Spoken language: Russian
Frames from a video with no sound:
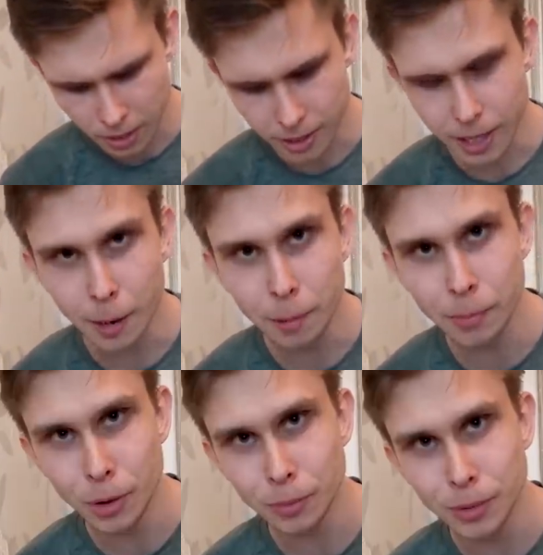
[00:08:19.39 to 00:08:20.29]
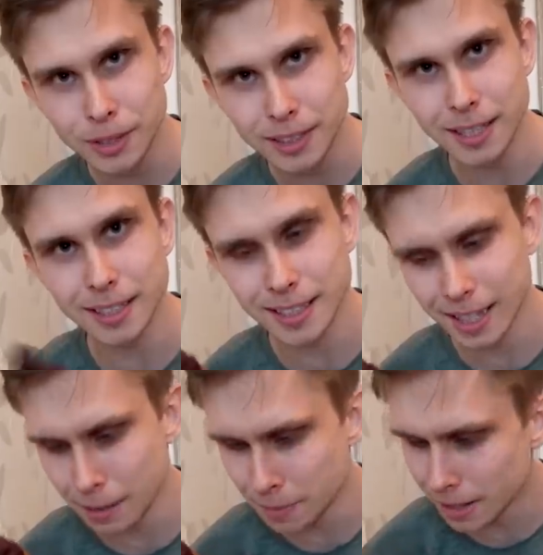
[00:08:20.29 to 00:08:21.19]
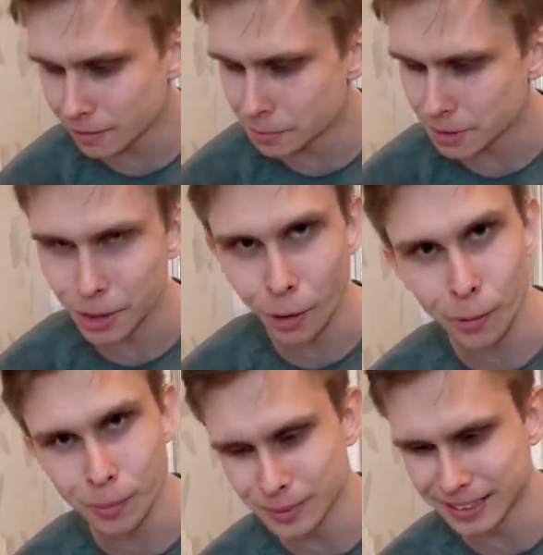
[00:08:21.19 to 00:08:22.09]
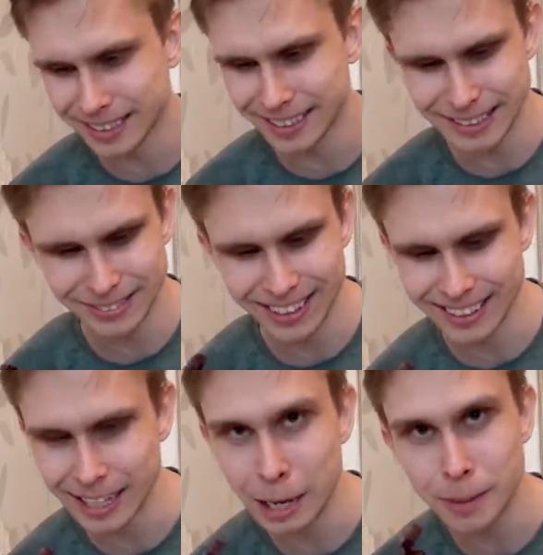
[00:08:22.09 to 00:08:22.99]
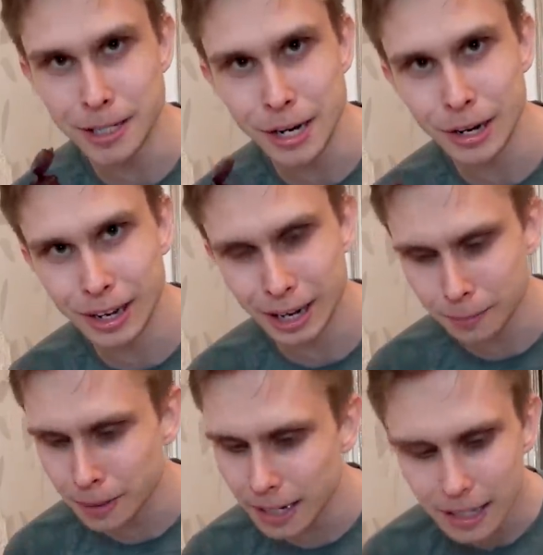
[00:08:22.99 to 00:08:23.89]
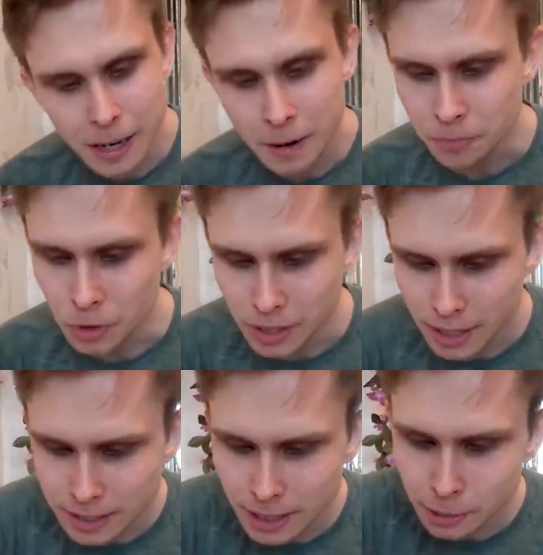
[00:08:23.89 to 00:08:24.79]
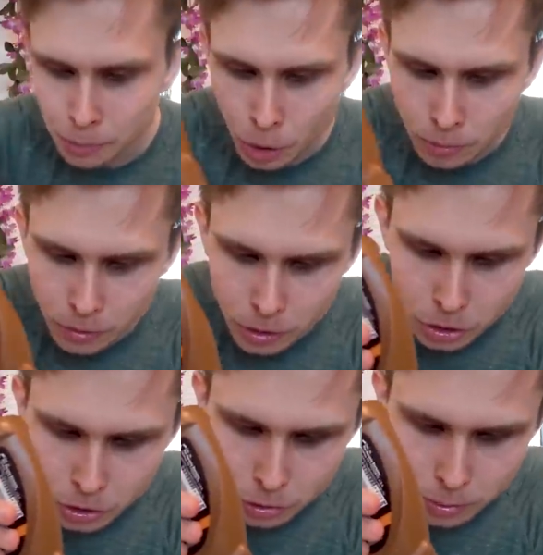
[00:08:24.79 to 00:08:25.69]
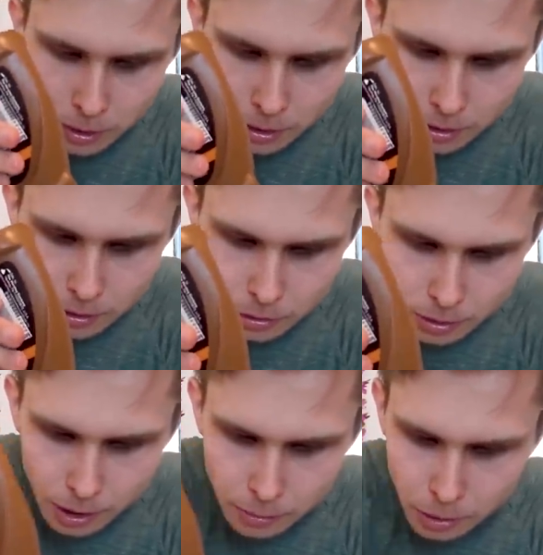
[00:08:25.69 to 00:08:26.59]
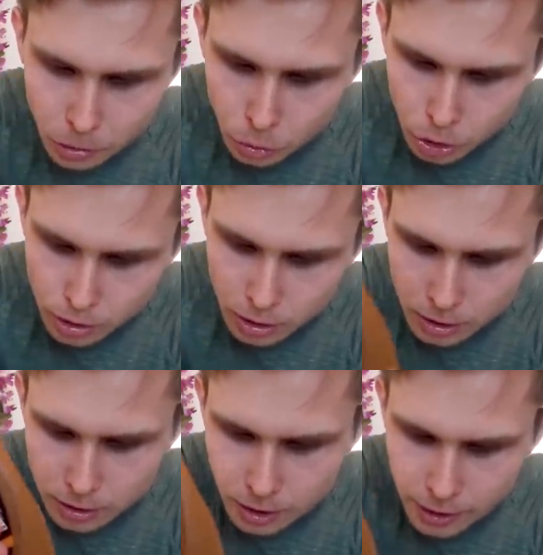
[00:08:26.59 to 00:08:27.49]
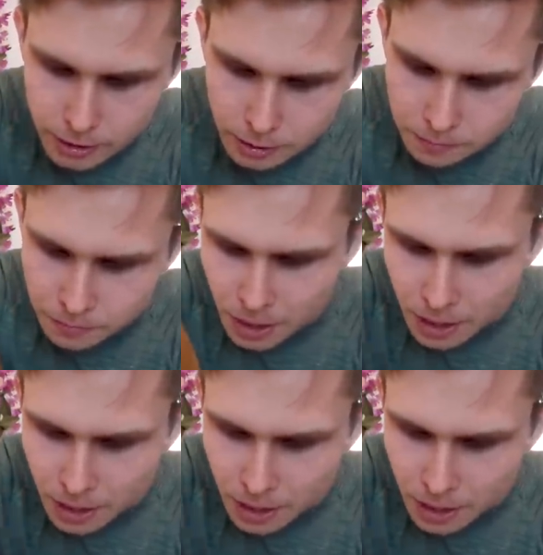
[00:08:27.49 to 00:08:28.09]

Я попробую, кстати, с карамелевым сиропом сделать. Блин, я обожаю карамель, но никогда не пробовал, чтобы, ну, как бы, кушать это с рисом.